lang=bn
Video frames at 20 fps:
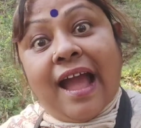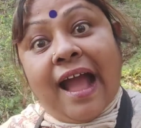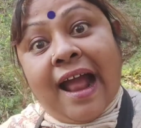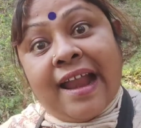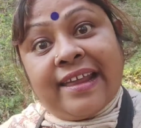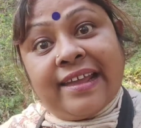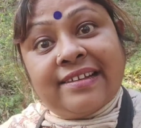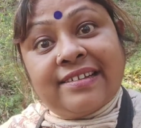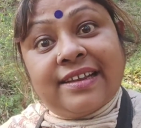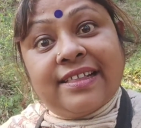
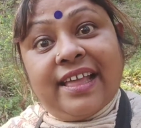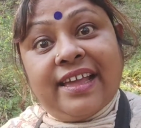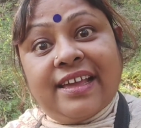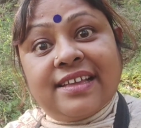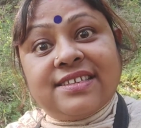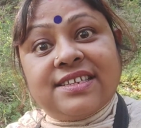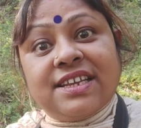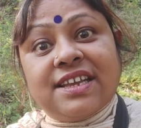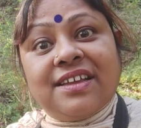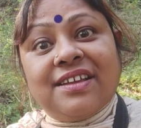আরেকটা
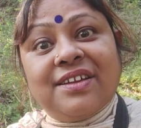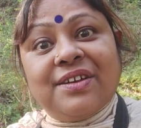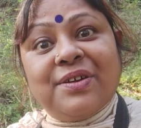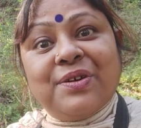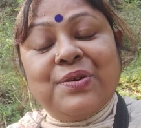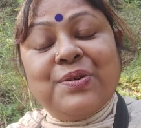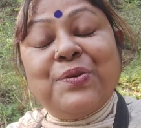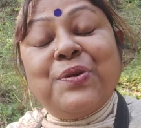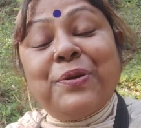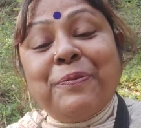দেখেছি
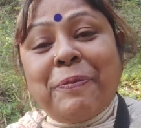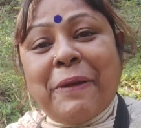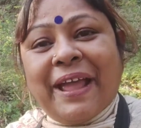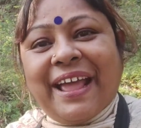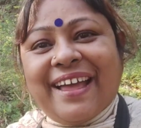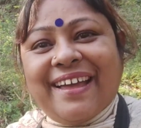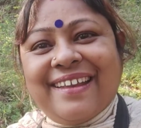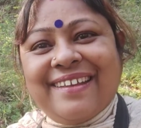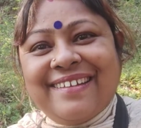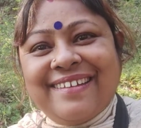
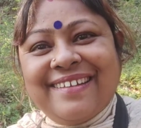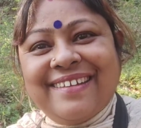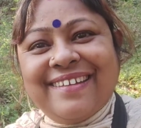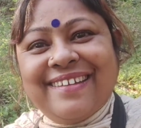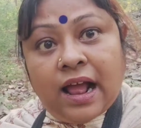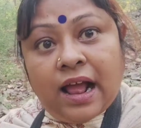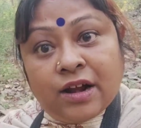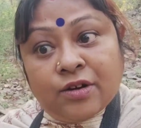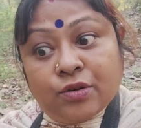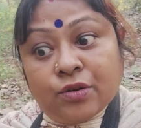উডপেকার
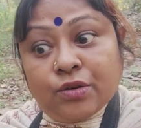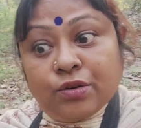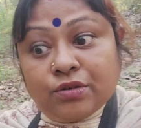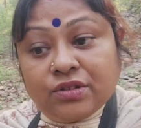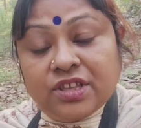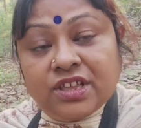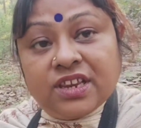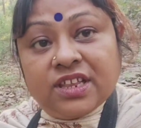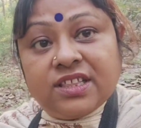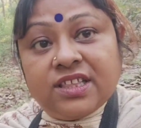আরও
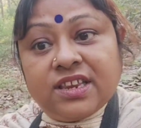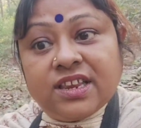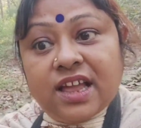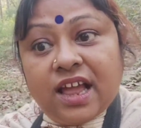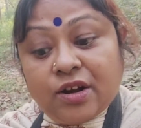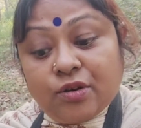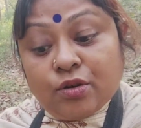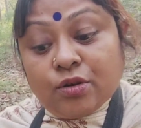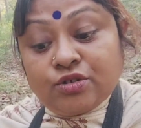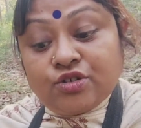ধীরে ধীরে
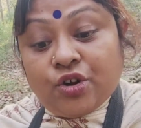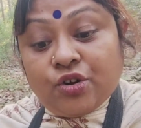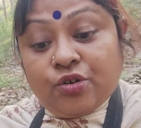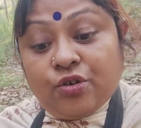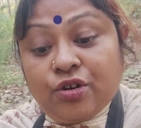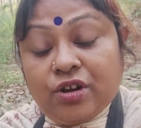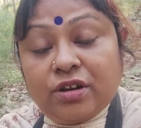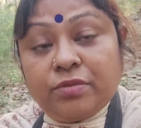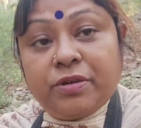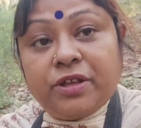আরও
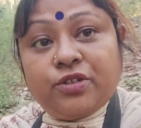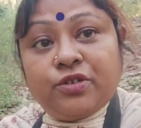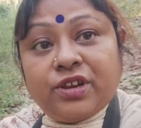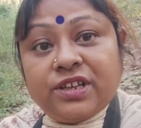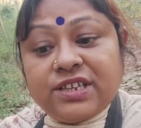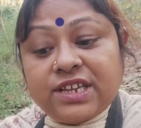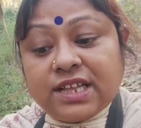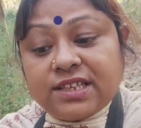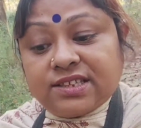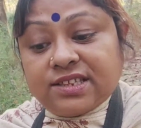জঙ্গলের ভেতরে
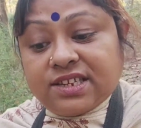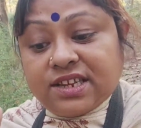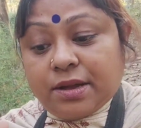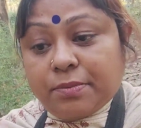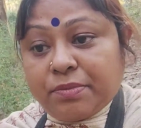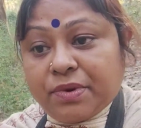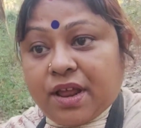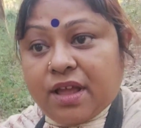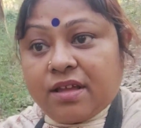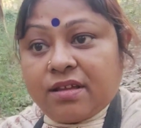যাচ্ছি
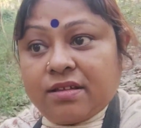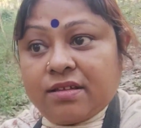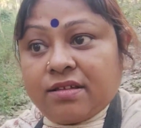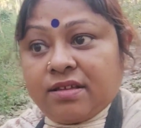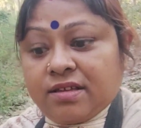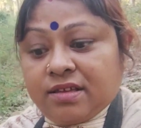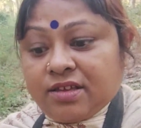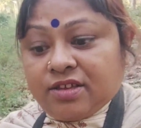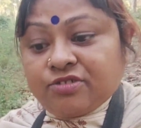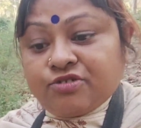আমরা
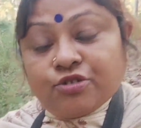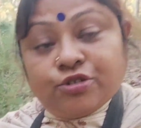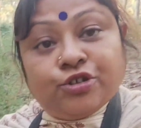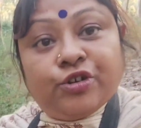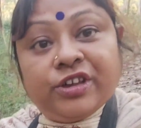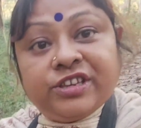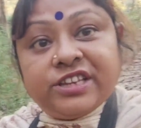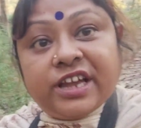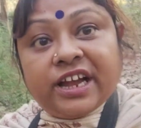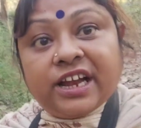যদি
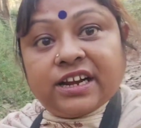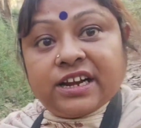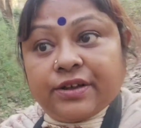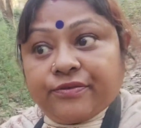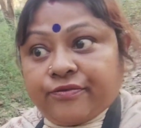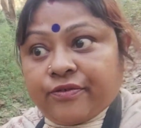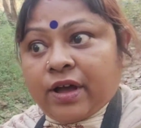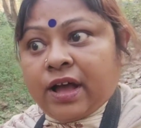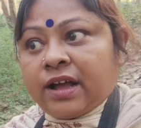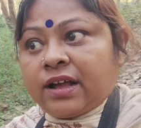ওই জায়গাটা
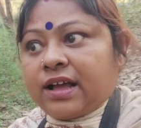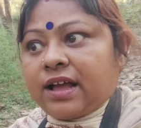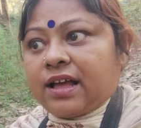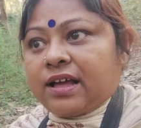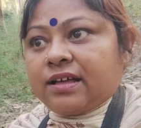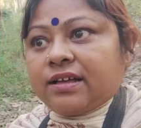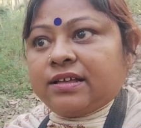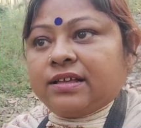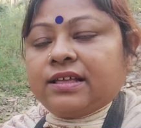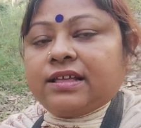ফাঁকা
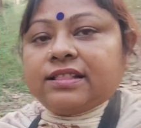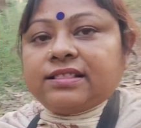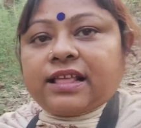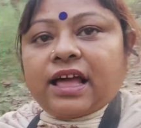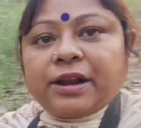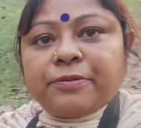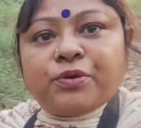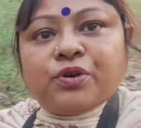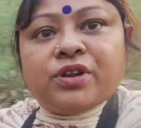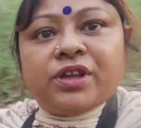
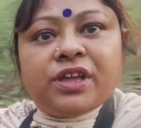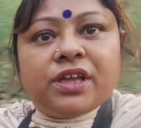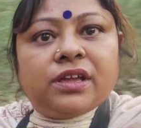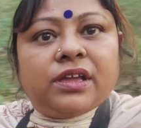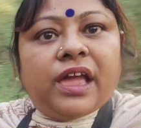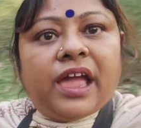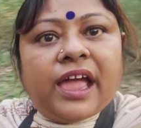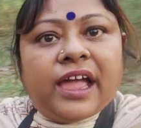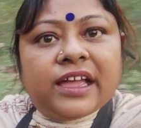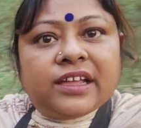তারপরেই
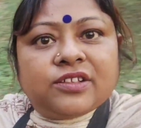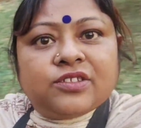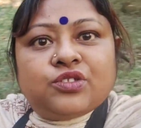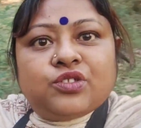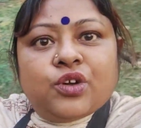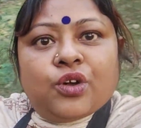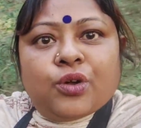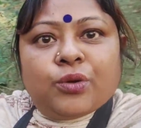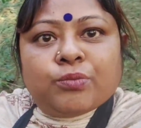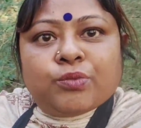
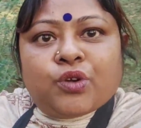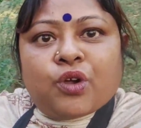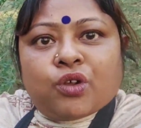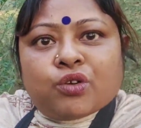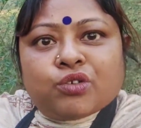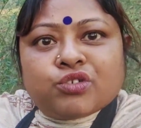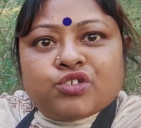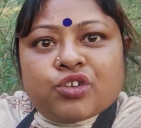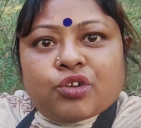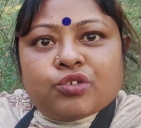একদম
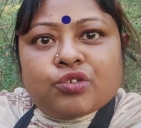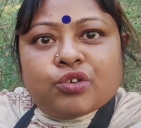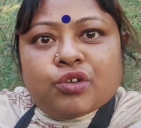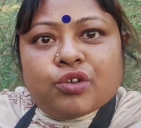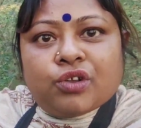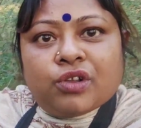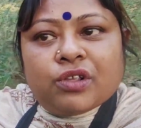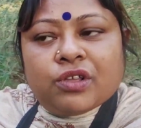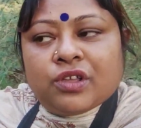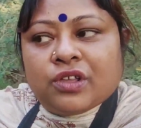ঘন
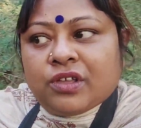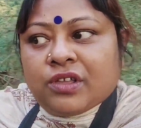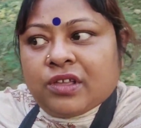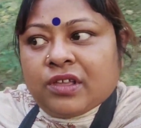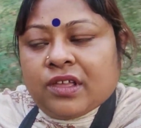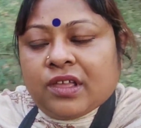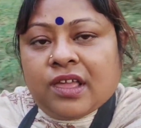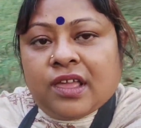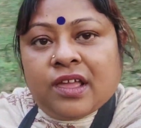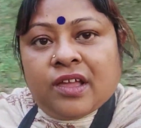জঙ্গল
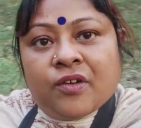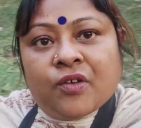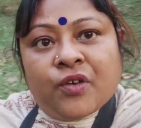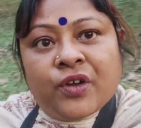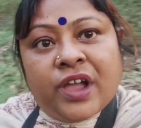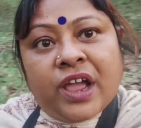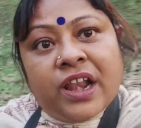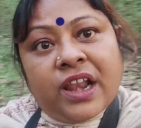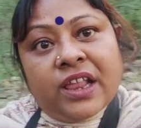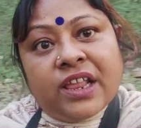
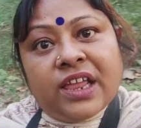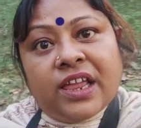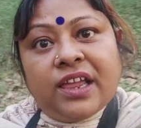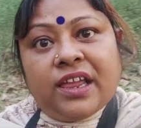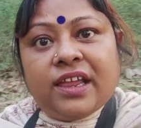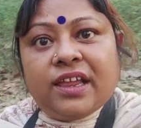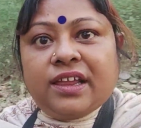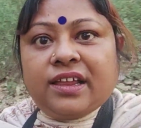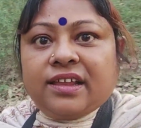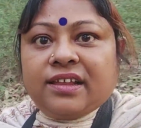ওইখানে
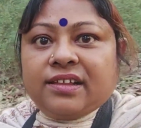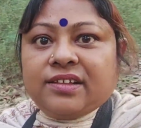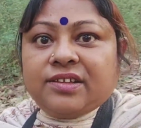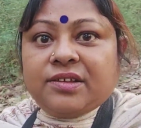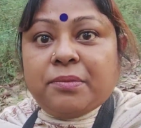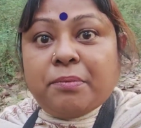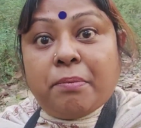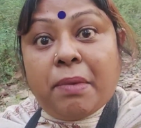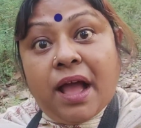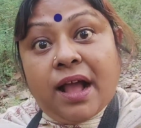
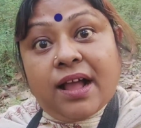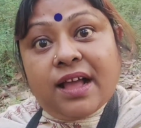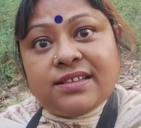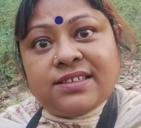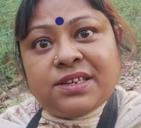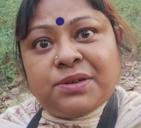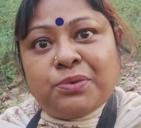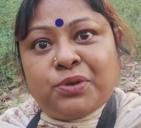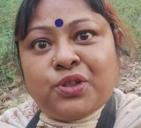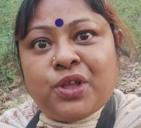বাঘ
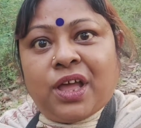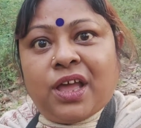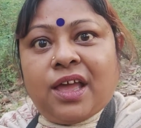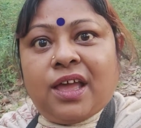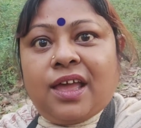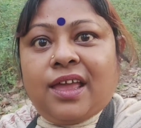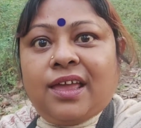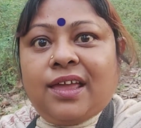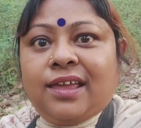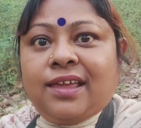আছে বোধ
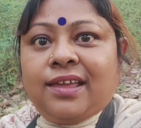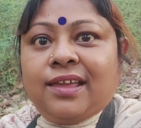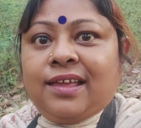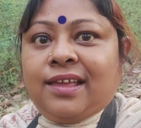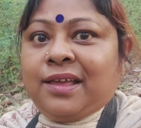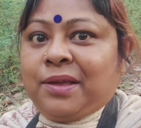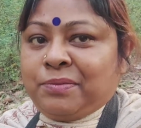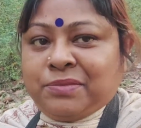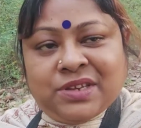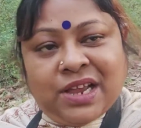
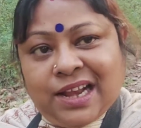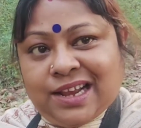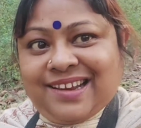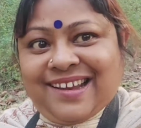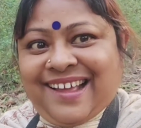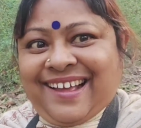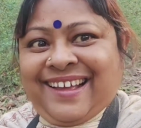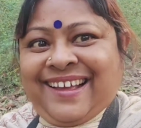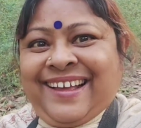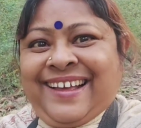জানি
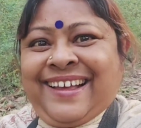না